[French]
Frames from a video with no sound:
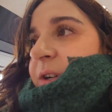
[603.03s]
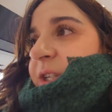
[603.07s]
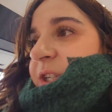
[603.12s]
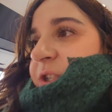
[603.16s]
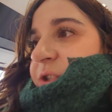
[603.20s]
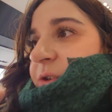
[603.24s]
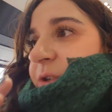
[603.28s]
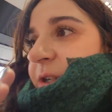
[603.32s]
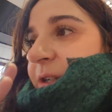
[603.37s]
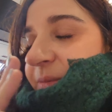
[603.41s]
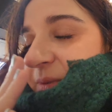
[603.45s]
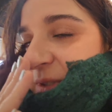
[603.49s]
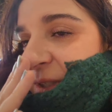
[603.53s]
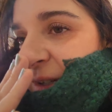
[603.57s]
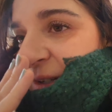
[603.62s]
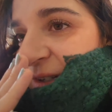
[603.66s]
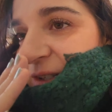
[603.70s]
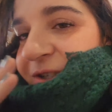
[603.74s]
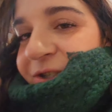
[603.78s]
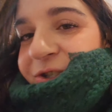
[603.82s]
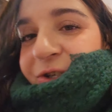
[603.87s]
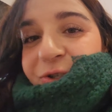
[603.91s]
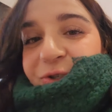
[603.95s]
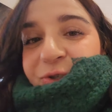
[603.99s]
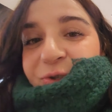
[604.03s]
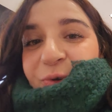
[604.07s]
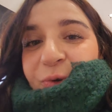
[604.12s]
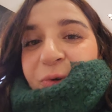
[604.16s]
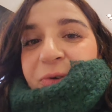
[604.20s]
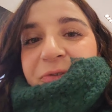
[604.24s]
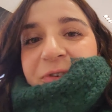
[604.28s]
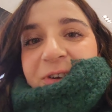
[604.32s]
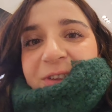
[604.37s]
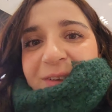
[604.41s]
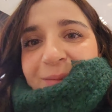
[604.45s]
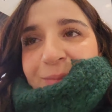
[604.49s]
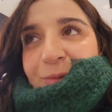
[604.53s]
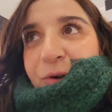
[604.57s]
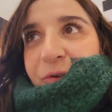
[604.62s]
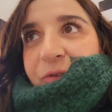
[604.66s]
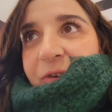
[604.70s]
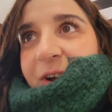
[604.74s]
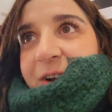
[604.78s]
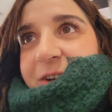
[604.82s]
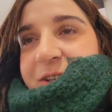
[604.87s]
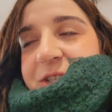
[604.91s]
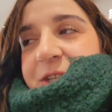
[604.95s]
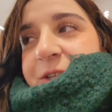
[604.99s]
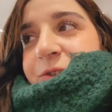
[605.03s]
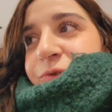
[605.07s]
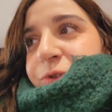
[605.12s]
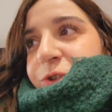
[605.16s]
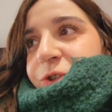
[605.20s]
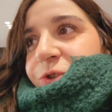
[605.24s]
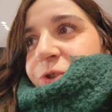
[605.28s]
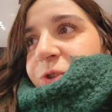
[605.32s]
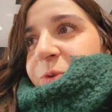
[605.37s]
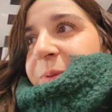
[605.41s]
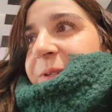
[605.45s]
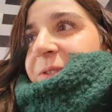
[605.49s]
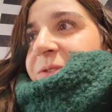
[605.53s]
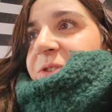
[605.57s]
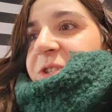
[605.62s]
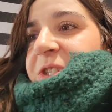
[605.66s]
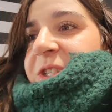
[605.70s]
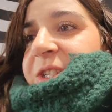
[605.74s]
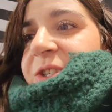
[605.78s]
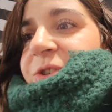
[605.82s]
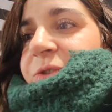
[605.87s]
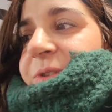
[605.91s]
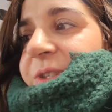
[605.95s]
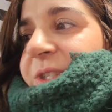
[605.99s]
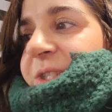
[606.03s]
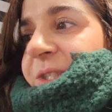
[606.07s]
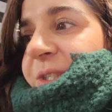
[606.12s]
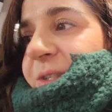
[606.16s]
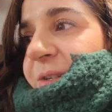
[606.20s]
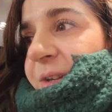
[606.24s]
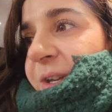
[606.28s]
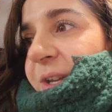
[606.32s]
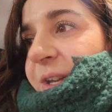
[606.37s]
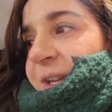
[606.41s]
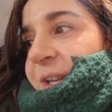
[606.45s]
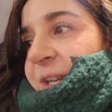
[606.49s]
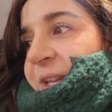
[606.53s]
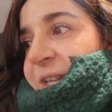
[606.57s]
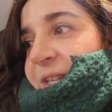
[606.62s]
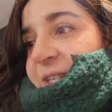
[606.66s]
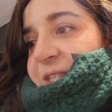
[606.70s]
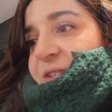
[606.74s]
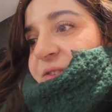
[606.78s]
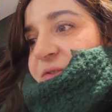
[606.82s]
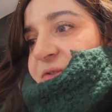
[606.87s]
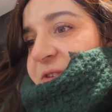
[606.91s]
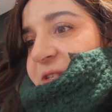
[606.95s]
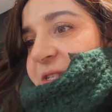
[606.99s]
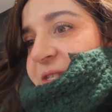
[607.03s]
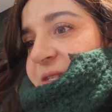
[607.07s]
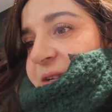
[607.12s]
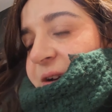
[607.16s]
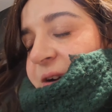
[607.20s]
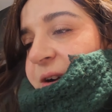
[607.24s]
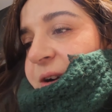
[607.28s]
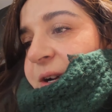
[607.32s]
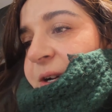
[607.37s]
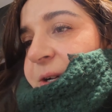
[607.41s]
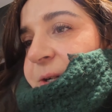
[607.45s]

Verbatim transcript: les gens comme ça. Genre, je suis trop fan. Elle m'a offert un jet douche juste parce que j'étais gentille. Qui fait ça